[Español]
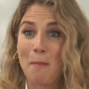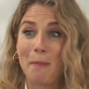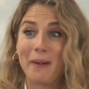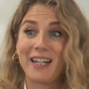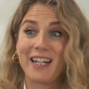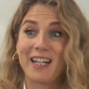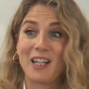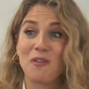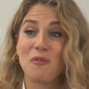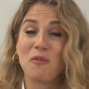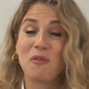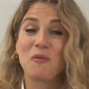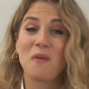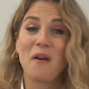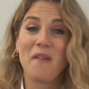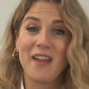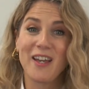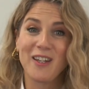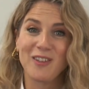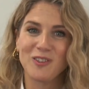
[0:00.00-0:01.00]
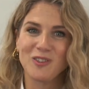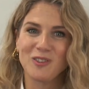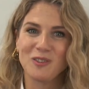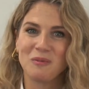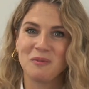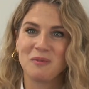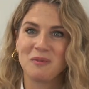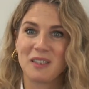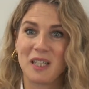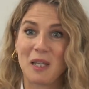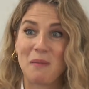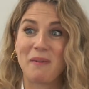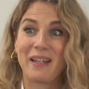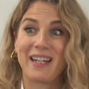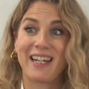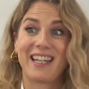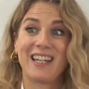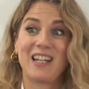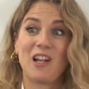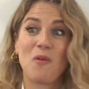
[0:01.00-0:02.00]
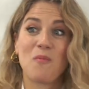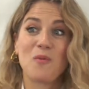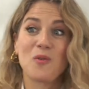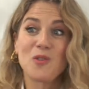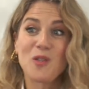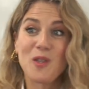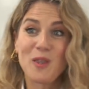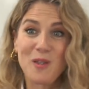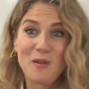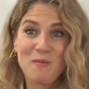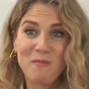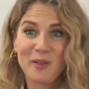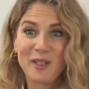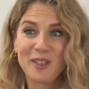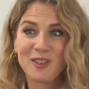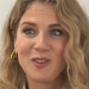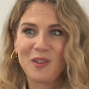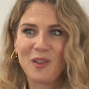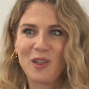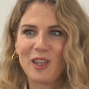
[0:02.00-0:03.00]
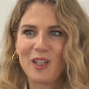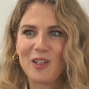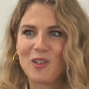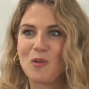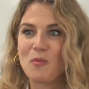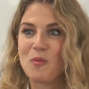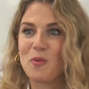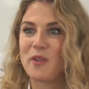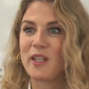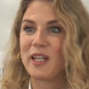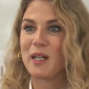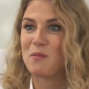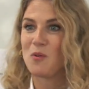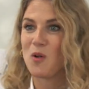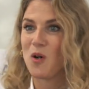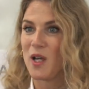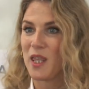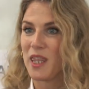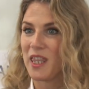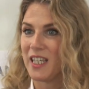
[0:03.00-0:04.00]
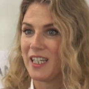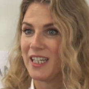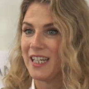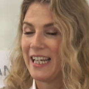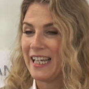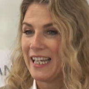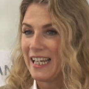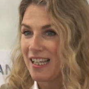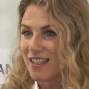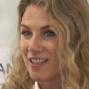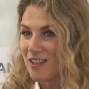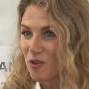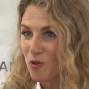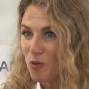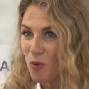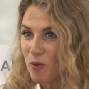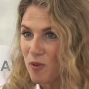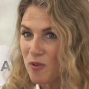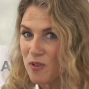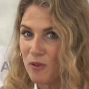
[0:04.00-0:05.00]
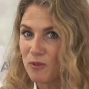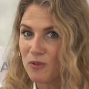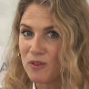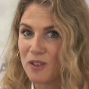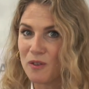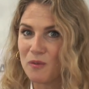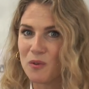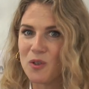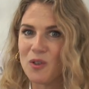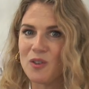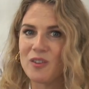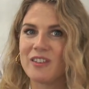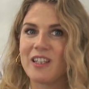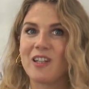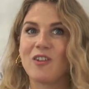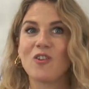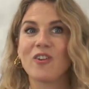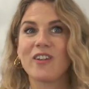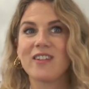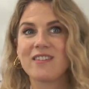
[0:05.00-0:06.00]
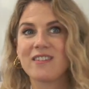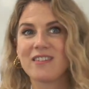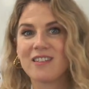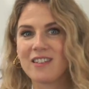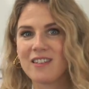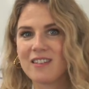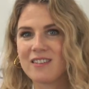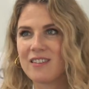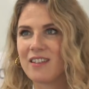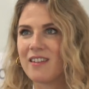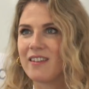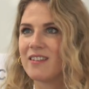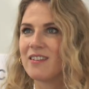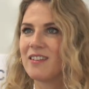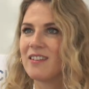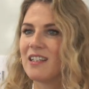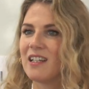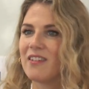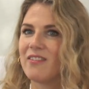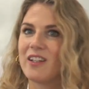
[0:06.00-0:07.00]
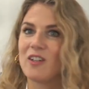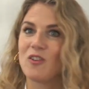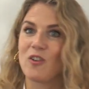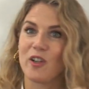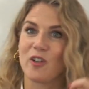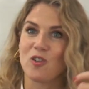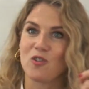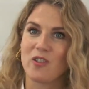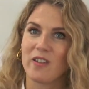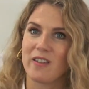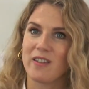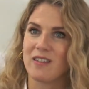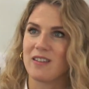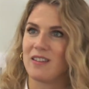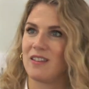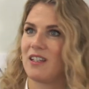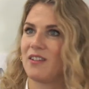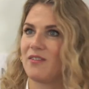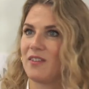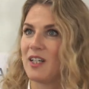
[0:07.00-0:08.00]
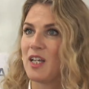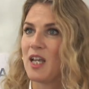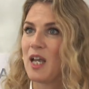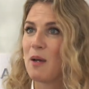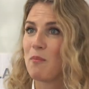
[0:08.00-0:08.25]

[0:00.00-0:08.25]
para que los ciudadanos y para que la oposición por entonces no pudiéramos hacer ese estudio exhaustivo de lo que sí se destinaba y lo que no se destinaba.